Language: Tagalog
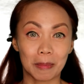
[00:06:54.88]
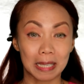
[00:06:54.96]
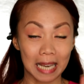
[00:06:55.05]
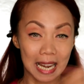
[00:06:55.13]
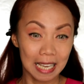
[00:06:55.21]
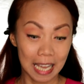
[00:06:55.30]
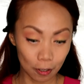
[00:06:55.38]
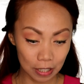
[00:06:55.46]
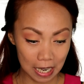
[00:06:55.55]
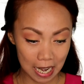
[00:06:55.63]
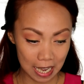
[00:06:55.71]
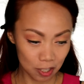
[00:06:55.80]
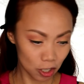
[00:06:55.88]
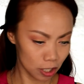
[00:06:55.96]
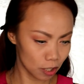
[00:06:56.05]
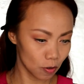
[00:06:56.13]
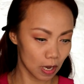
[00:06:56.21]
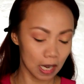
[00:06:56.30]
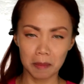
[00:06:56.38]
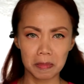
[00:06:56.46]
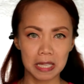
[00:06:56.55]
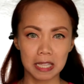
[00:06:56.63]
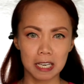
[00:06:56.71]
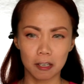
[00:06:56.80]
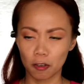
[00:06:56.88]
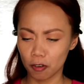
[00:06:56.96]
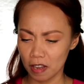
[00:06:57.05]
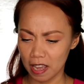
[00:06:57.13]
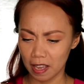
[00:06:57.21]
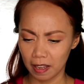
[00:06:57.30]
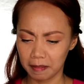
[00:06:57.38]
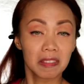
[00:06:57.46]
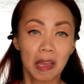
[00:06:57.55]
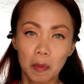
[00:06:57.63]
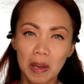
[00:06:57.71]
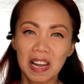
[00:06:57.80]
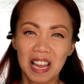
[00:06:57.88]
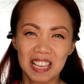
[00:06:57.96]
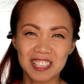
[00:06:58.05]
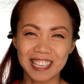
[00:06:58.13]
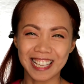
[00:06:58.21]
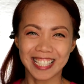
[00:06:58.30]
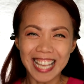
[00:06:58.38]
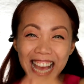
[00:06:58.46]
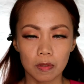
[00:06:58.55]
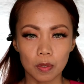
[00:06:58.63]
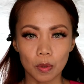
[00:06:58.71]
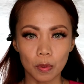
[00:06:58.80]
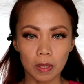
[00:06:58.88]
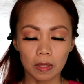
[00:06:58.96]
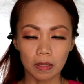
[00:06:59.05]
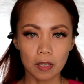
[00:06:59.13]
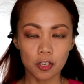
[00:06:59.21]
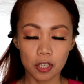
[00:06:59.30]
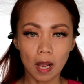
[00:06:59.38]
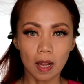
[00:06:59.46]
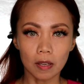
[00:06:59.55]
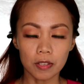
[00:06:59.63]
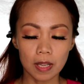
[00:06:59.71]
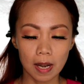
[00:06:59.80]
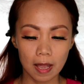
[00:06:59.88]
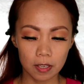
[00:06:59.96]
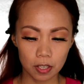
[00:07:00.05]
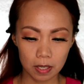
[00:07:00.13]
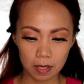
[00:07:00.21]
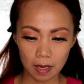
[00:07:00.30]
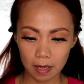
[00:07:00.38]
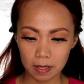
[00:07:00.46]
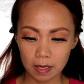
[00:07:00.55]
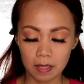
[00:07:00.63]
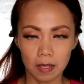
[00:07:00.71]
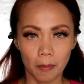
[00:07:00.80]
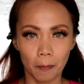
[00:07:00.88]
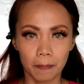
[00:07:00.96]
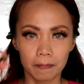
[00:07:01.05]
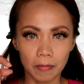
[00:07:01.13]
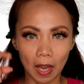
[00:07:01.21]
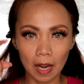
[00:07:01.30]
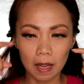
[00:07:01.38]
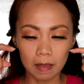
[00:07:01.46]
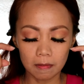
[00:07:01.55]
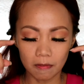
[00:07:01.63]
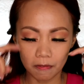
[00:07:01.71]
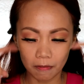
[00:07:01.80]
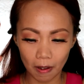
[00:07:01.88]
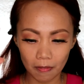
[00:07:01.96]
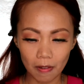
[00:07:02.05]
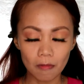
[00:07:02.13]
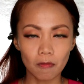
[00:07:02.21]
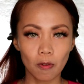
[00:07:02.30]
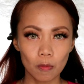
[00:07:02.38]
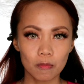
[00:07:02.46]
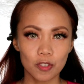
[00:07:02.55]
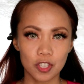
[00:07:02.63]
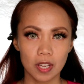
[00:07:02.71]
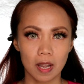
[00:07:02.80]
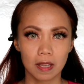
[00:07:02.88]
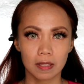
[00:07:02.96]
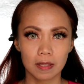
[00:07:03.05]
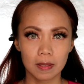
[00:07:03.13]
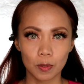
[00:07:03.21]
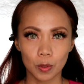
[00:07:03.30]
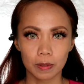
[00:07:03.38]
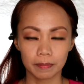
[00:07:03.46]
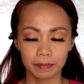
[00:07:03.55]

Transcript: maglalagay ako ng lashes. Yung gagamitin ko eh, Taiwan lashes. So, na-shock ako sa lashes, guys, kasi talagang baba boom siya. So,